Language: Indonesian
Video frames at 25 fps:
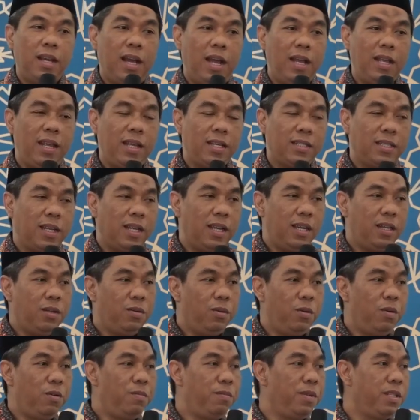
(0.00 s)
Ayah saya
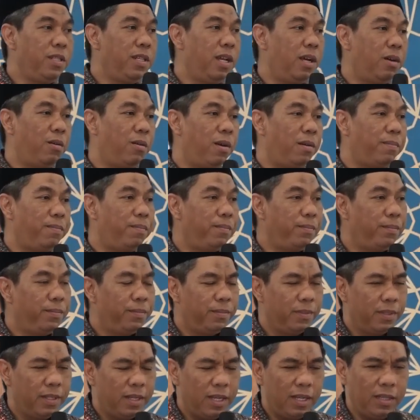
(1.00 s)
dulu menjawab,
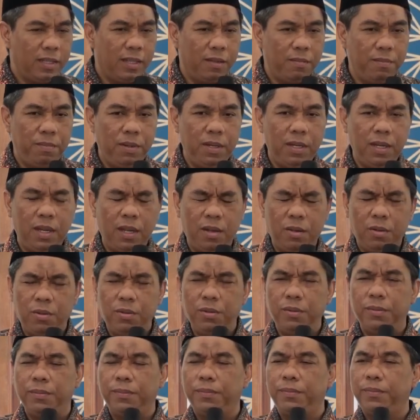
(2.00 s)
kata
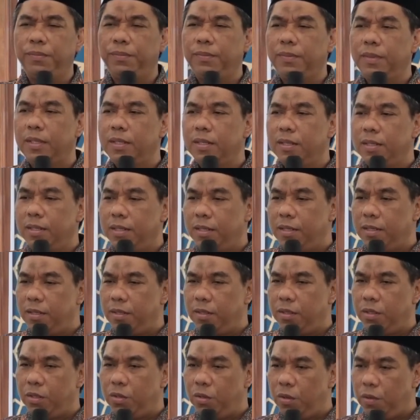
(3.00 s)
beliau,
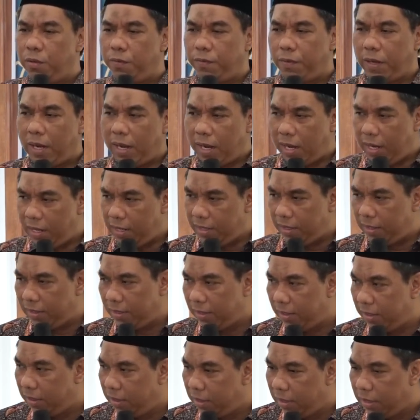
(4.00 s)
Zulfa,
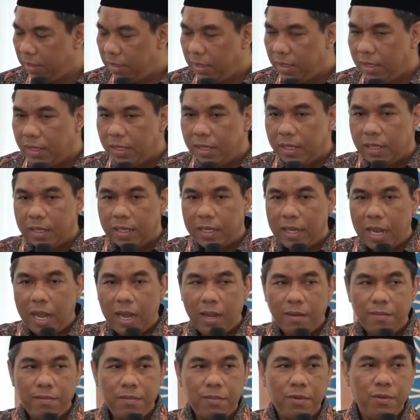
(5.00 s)

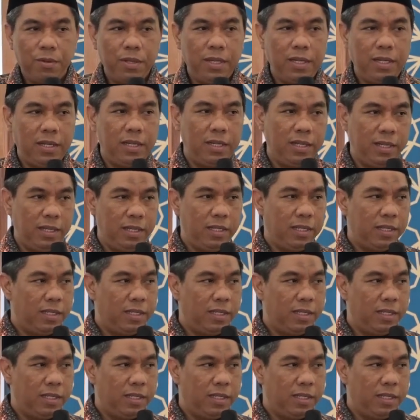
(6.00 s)
kamu ini